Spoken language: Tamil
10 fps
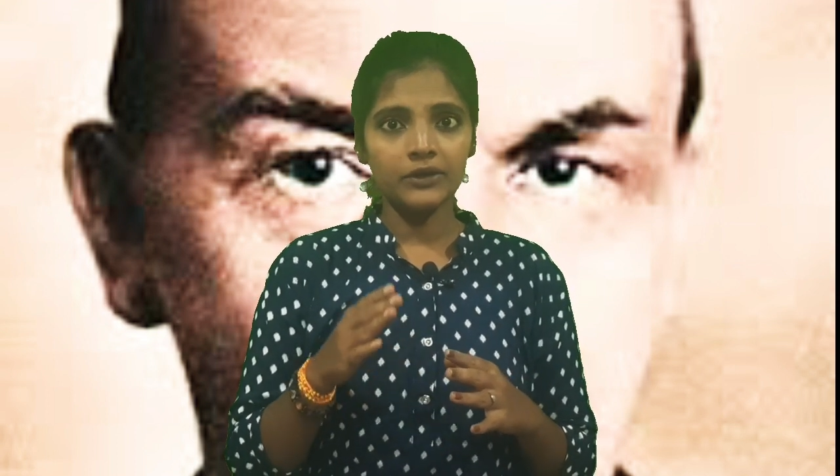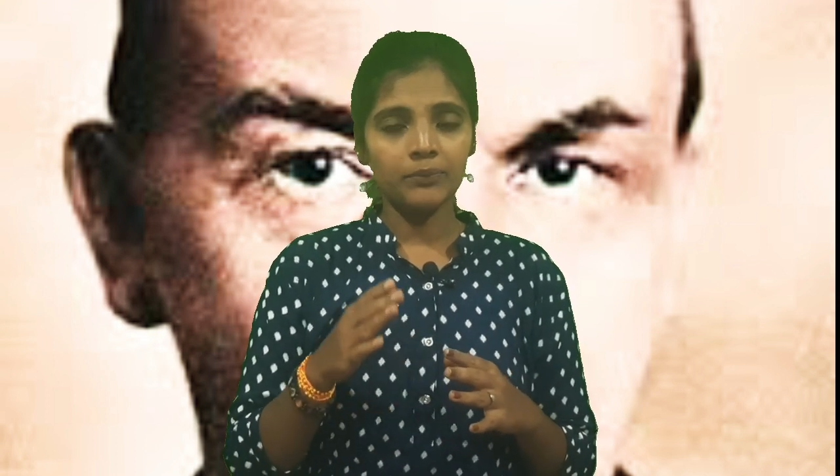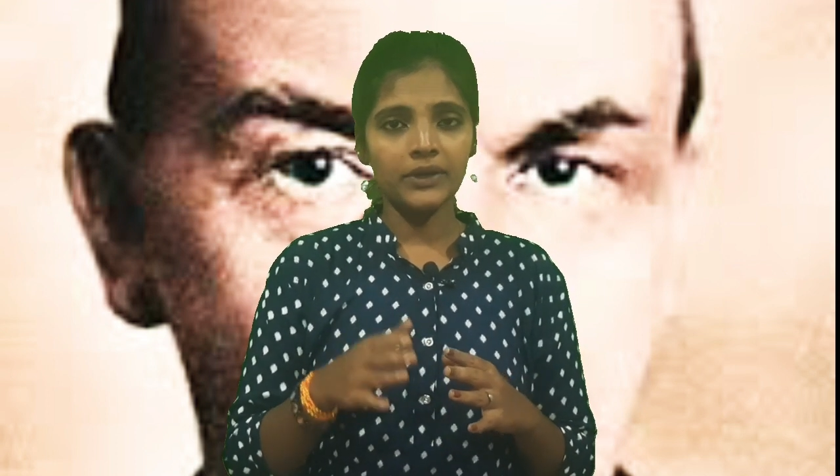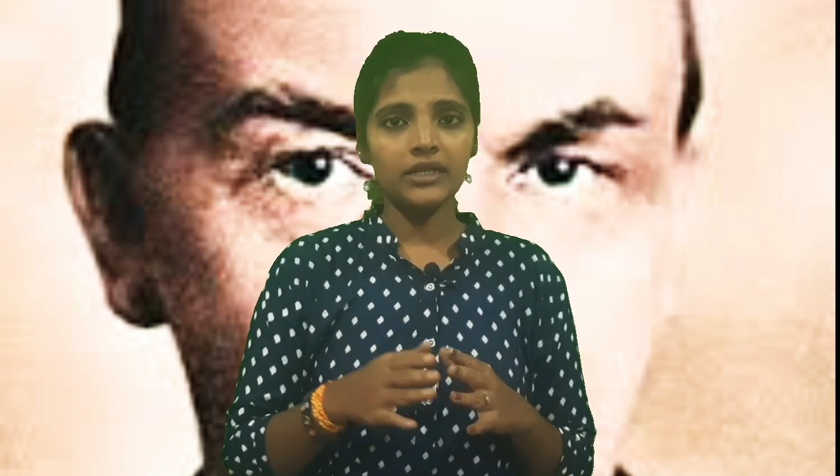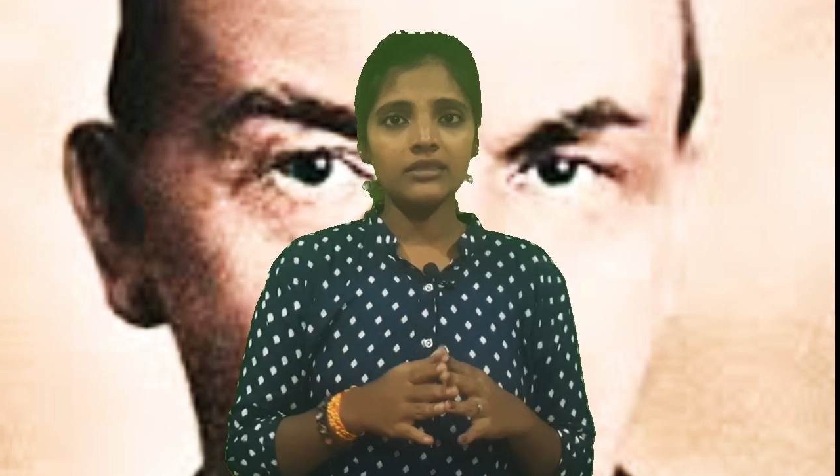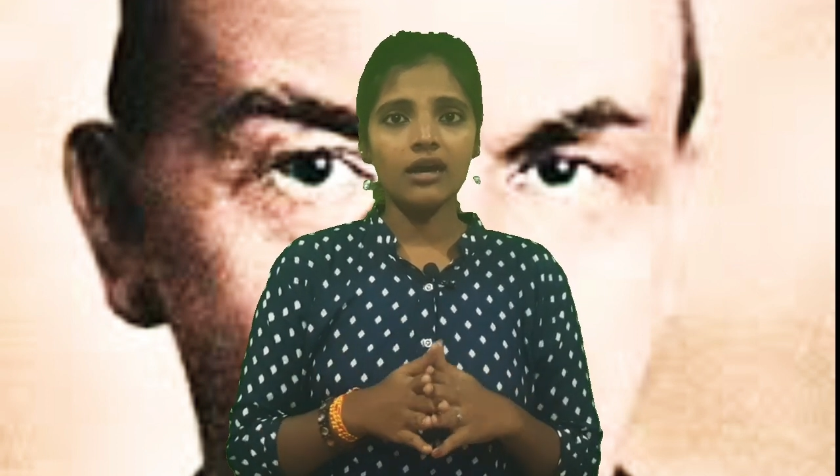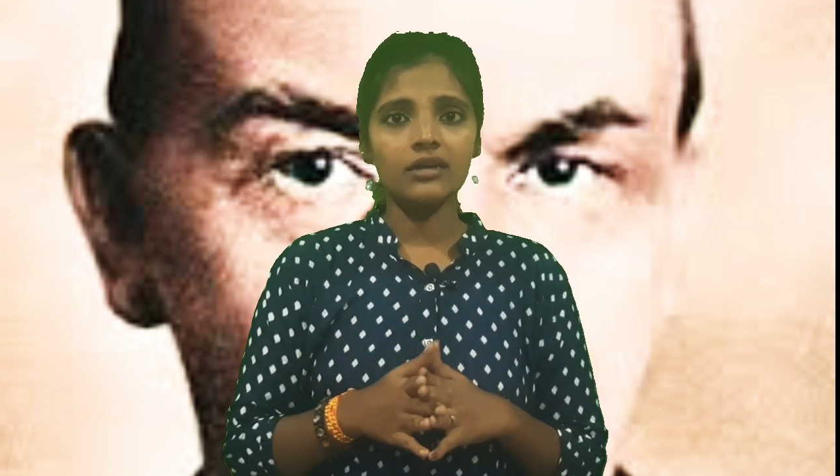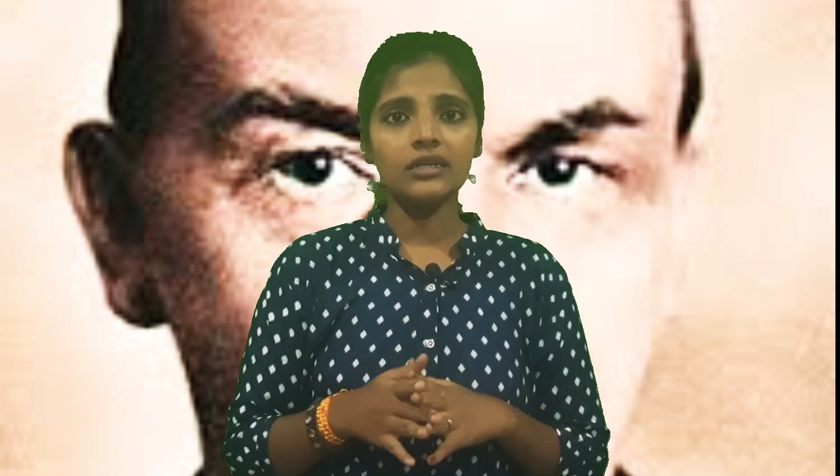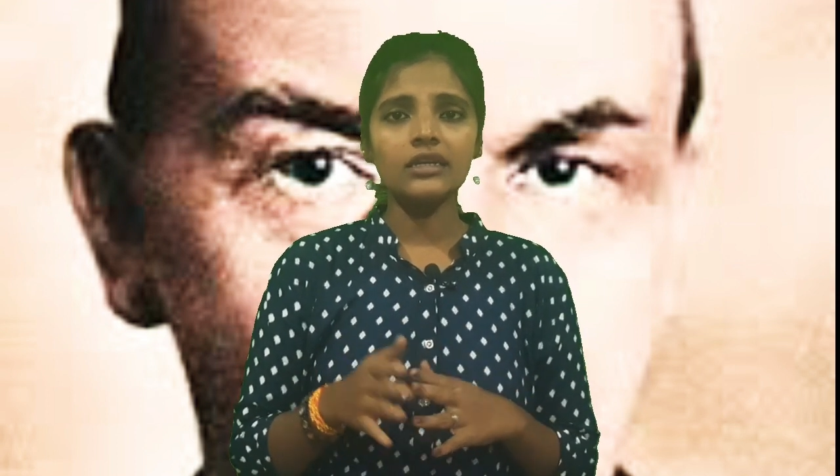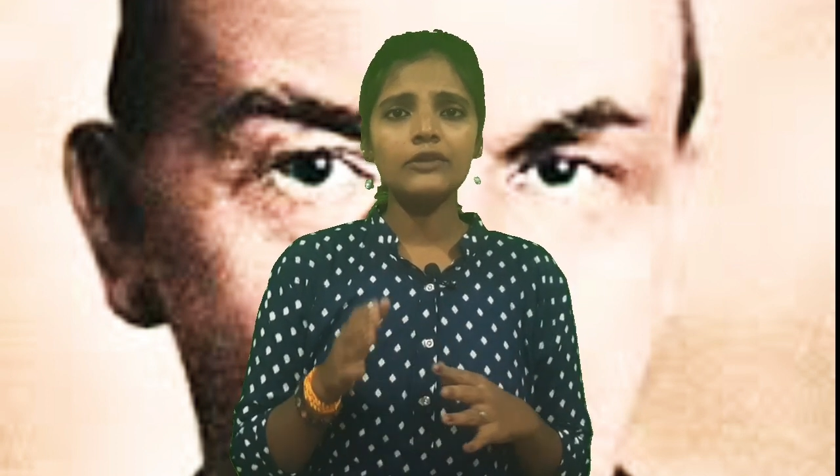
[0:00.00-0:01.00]
இவர்
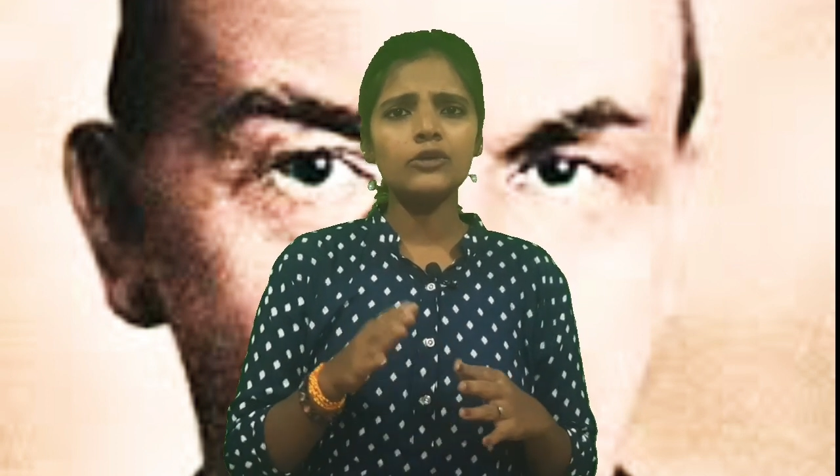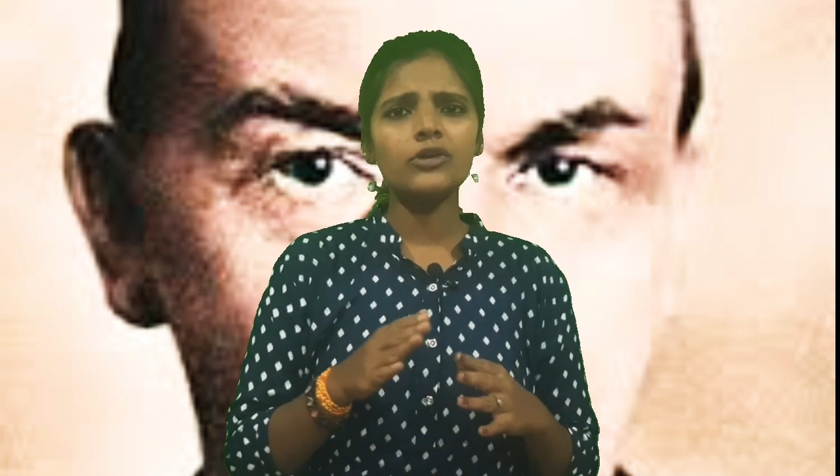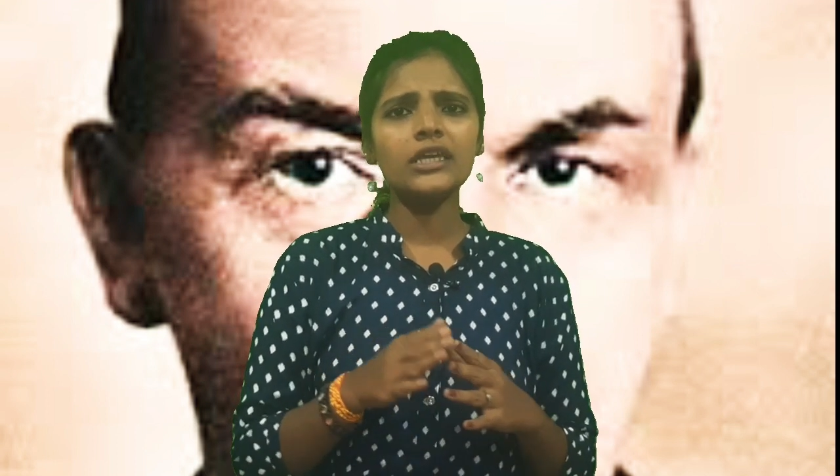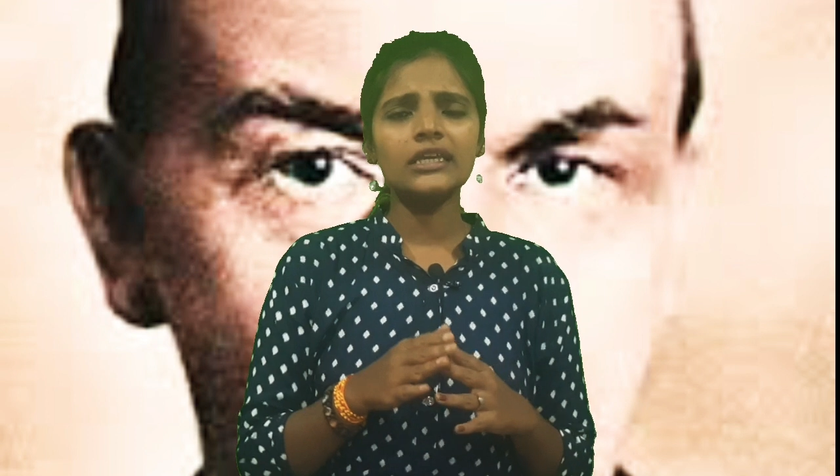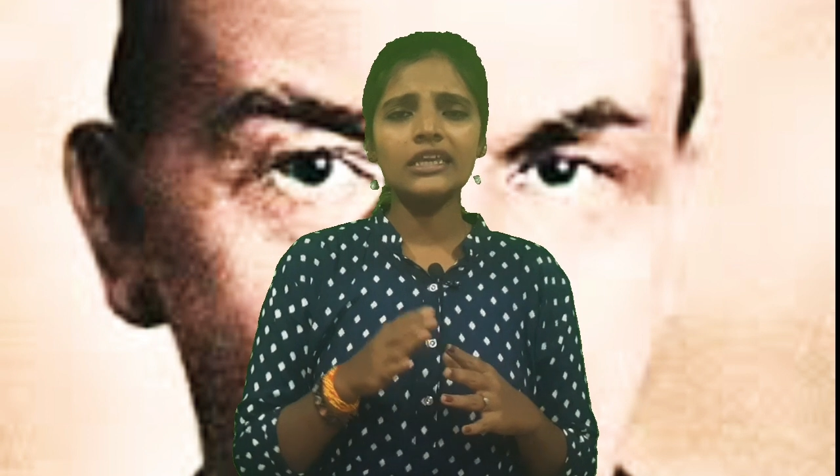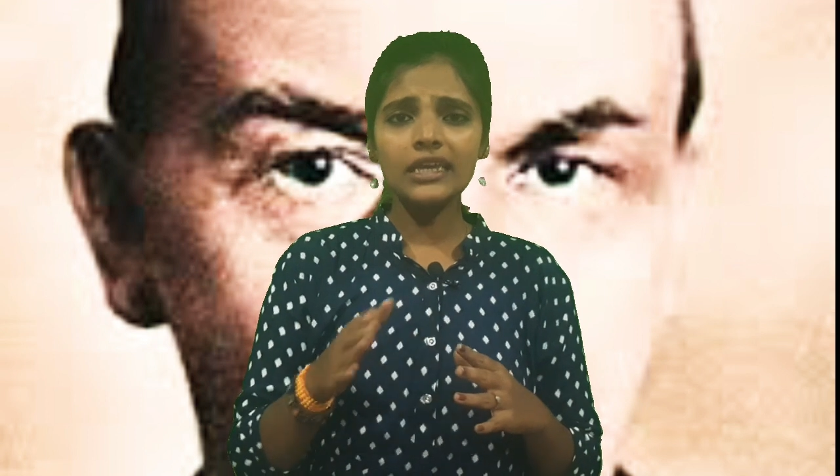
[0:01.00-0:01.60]
பிறந்தார் இவருடைய